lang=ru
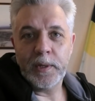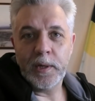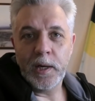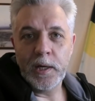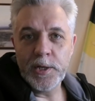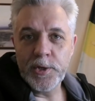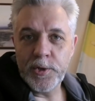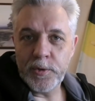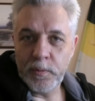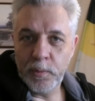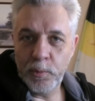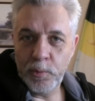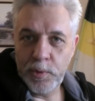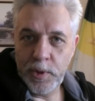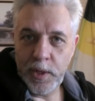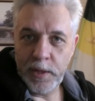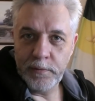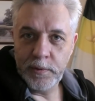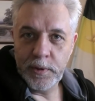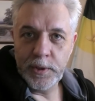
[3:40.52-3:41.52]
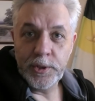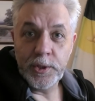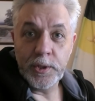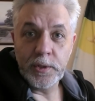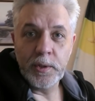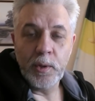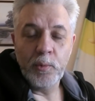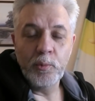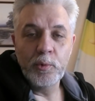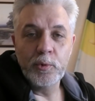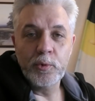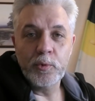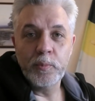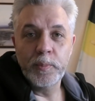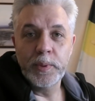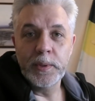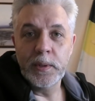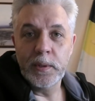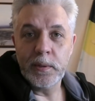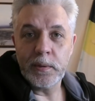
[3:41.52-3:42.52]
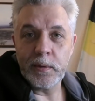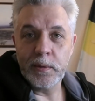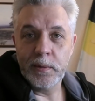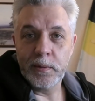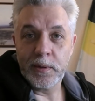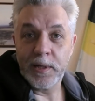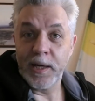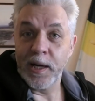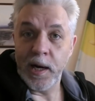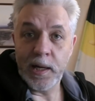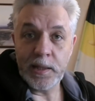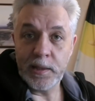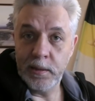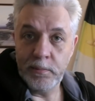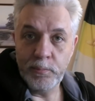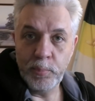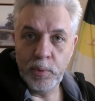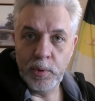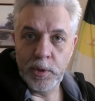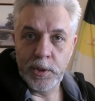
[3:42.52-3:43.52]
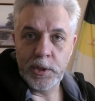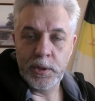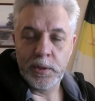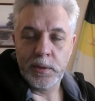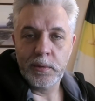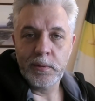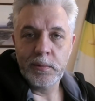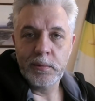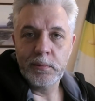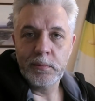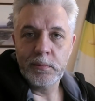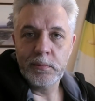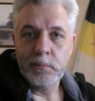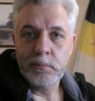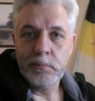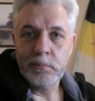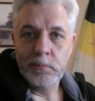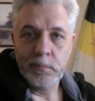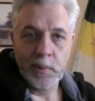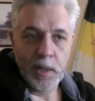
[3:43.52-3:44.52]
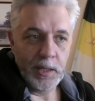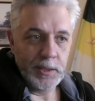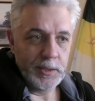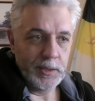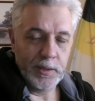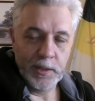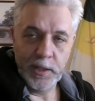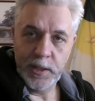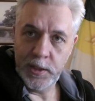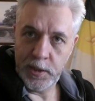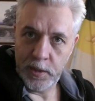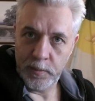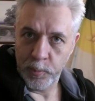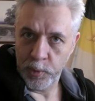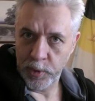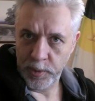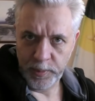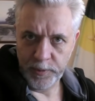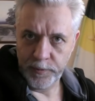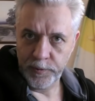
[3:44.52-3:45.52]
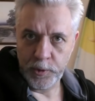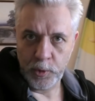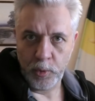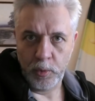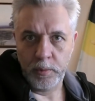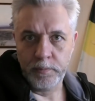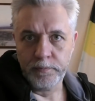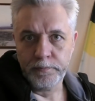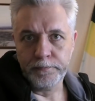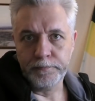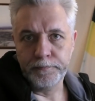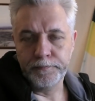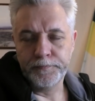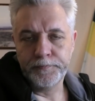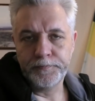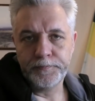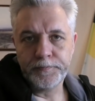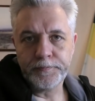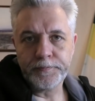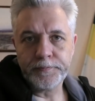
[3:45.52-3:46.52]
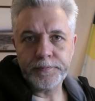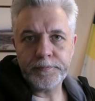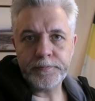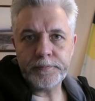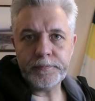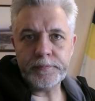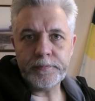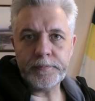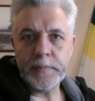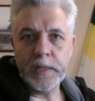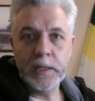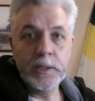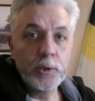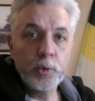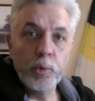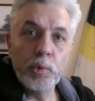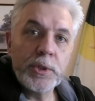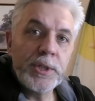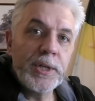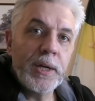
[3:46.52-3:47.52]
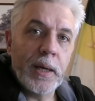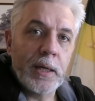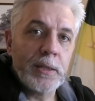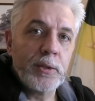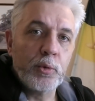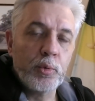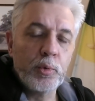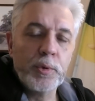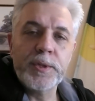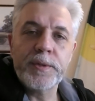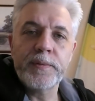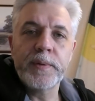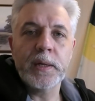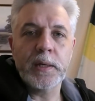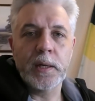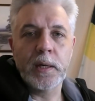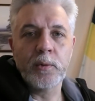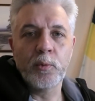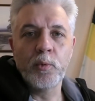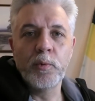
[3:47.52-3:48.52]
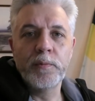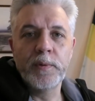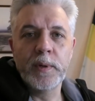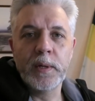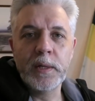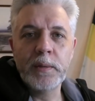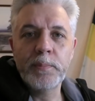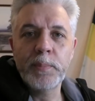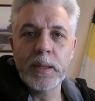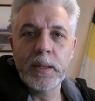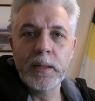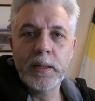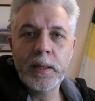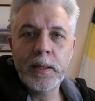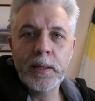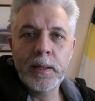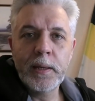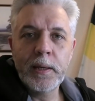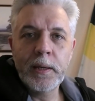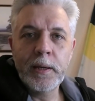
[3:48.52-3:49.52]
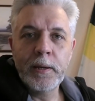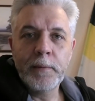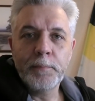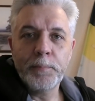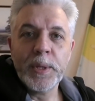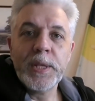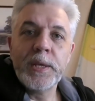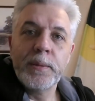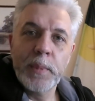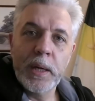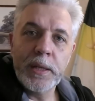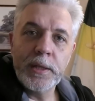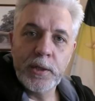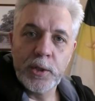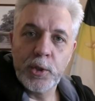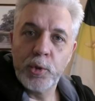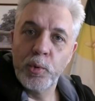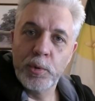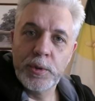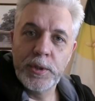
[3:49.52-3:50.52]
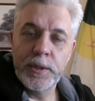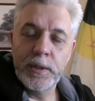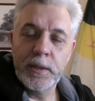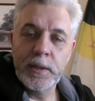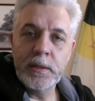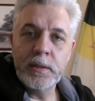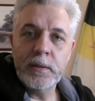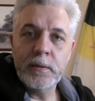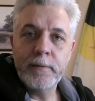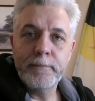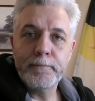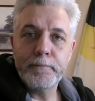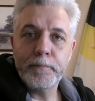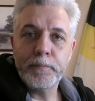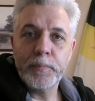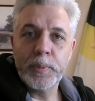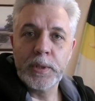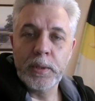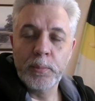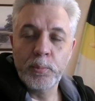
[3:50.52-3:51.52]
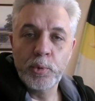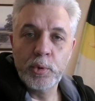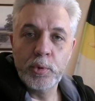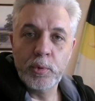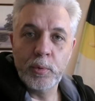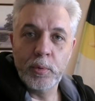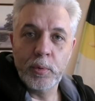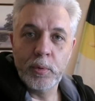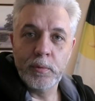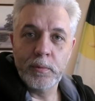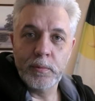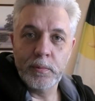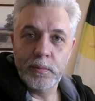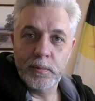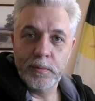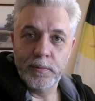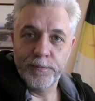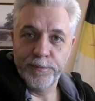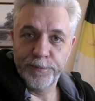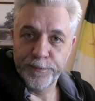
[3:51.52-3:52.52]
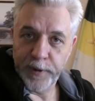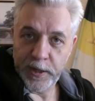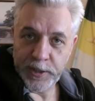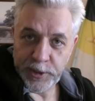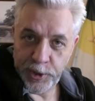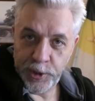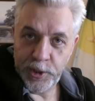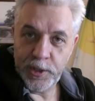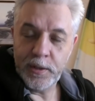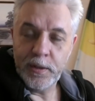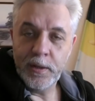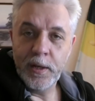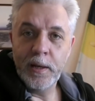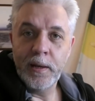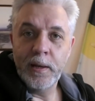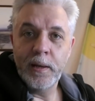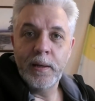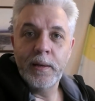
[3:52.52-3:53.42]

количество людей, вышедших на улицу, было э, кратно больше. Раз в 10, может быть, в 100. И тоже отсутствие какого-либо понимания, что делать, потому что вожди